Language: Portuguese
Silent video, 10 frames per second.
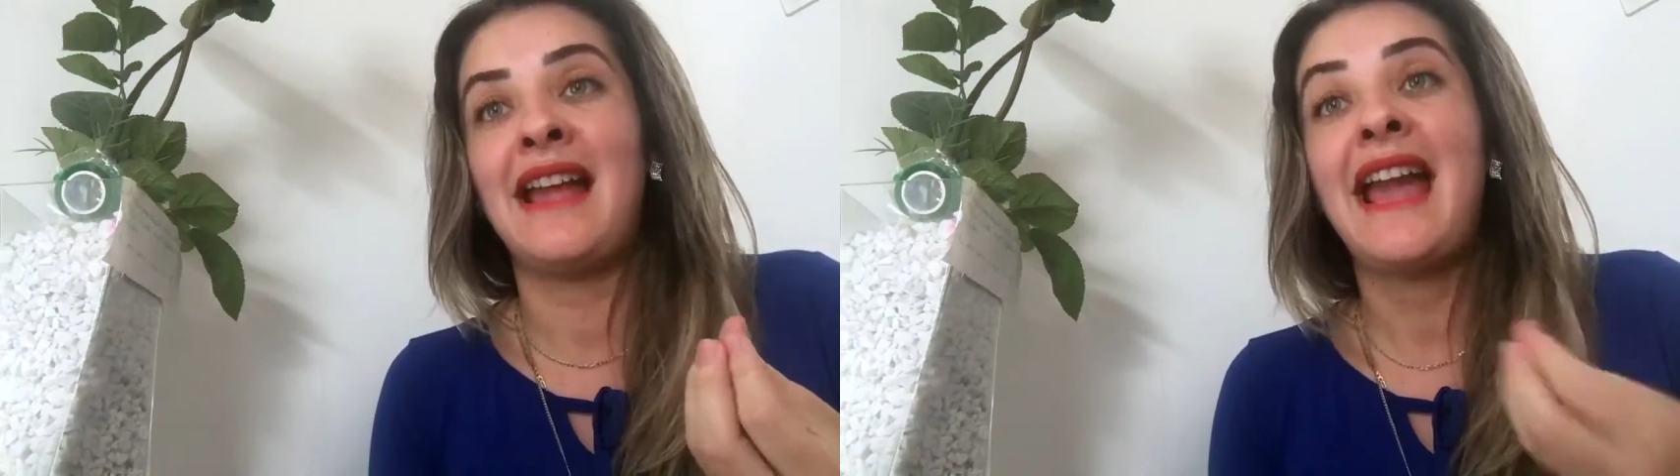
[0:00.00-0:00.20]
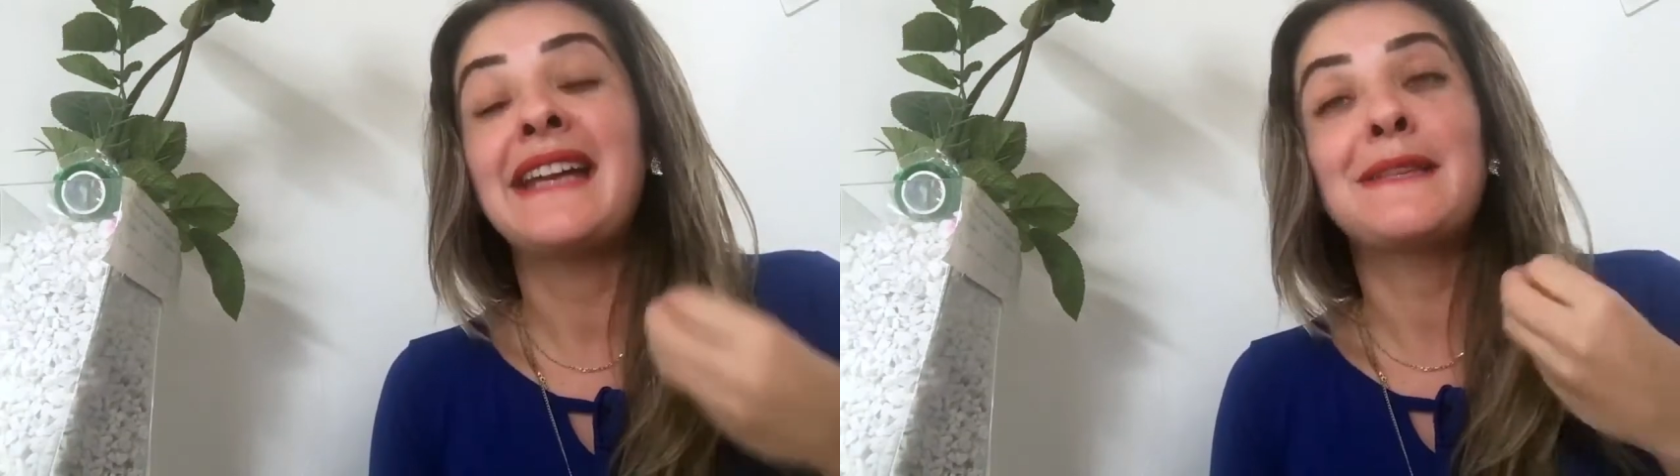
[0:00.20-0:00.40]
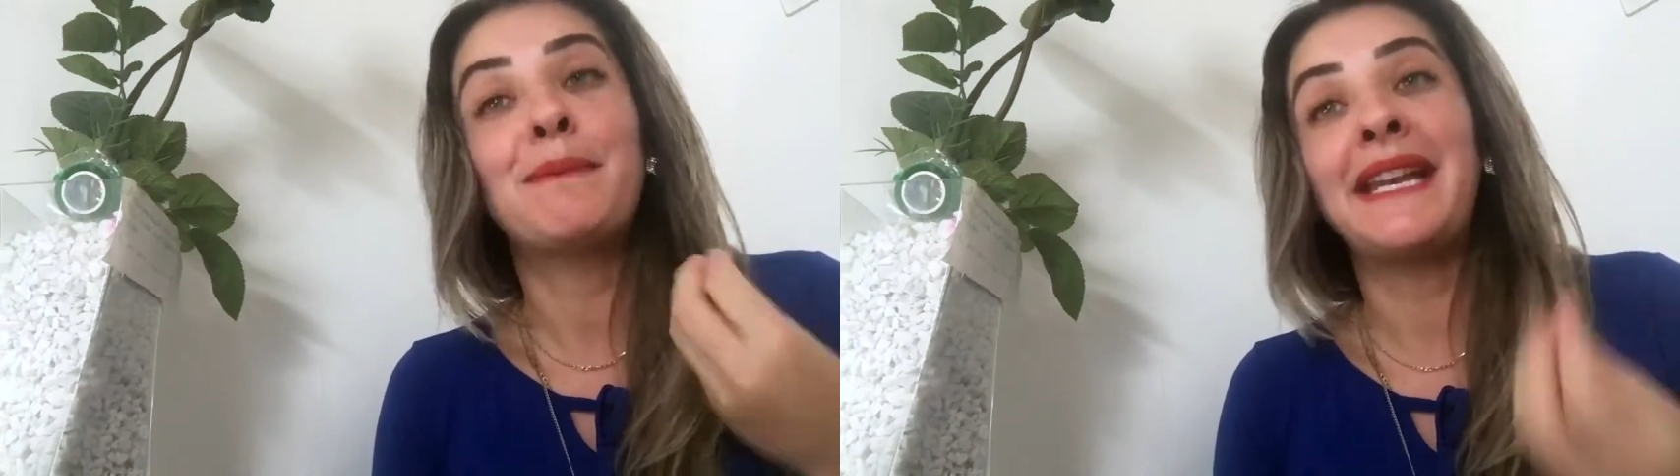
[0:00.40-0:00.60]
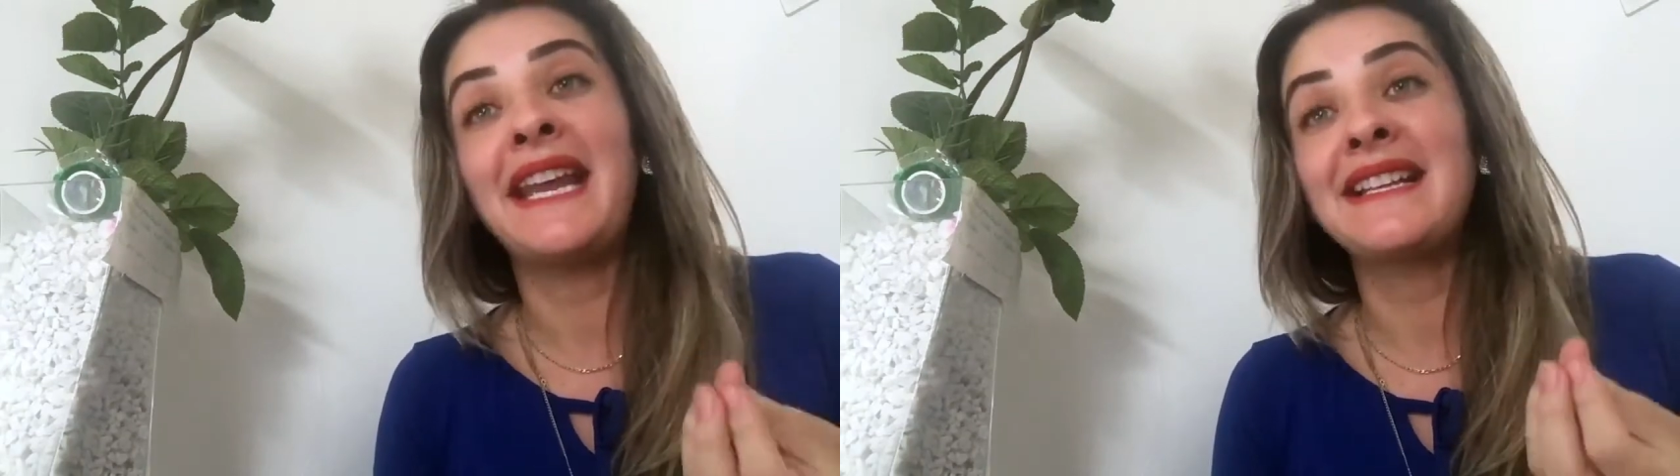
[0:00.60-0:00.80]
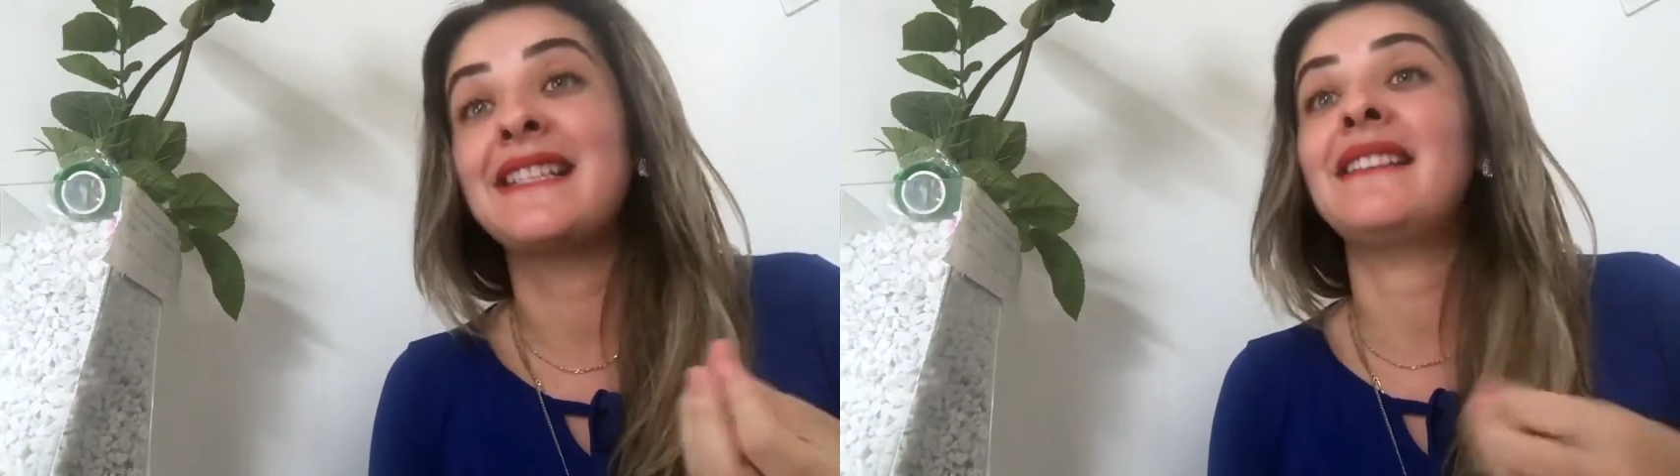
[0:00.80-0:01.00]
É a
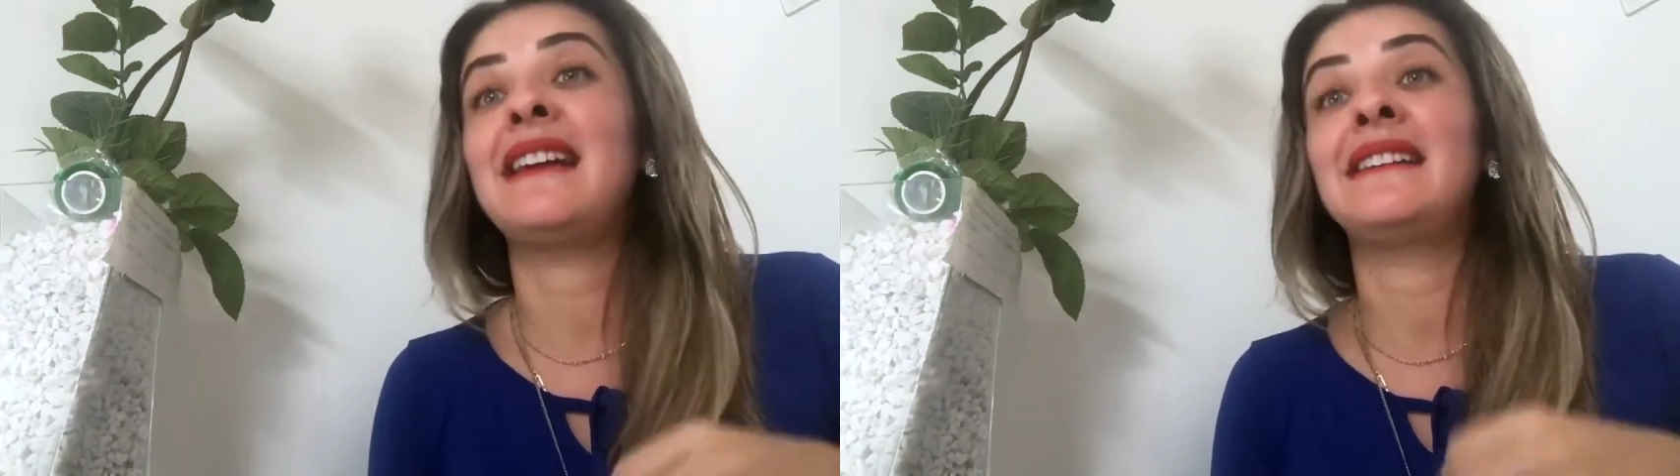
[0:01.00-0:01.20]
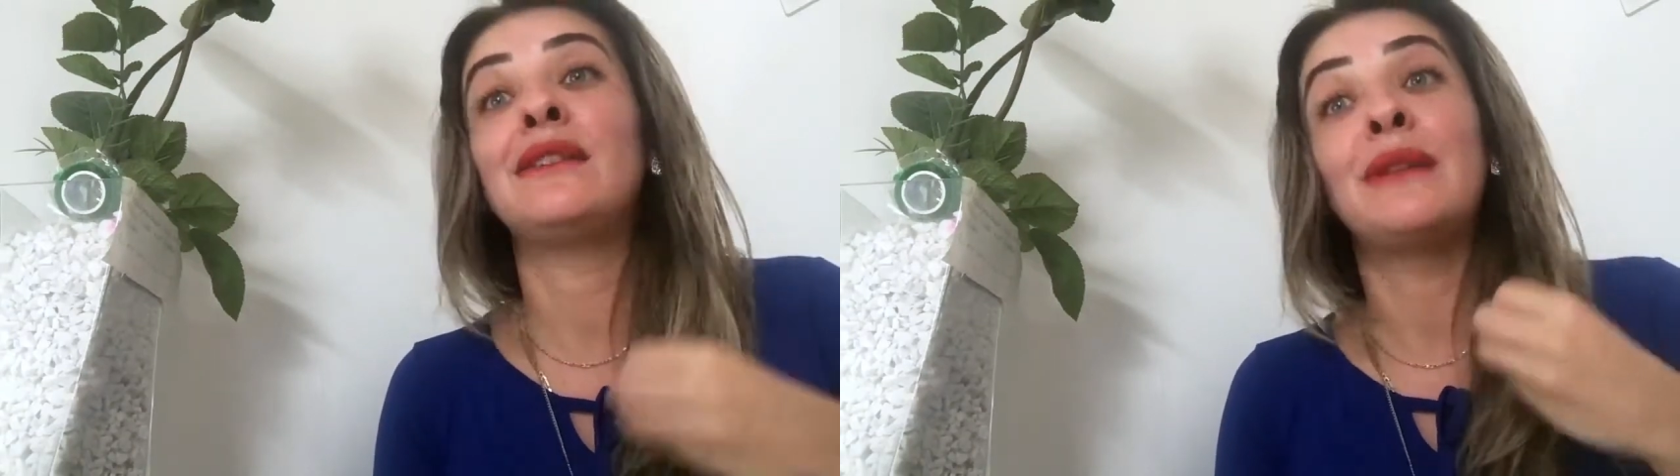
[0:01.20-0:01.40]
experiência dela,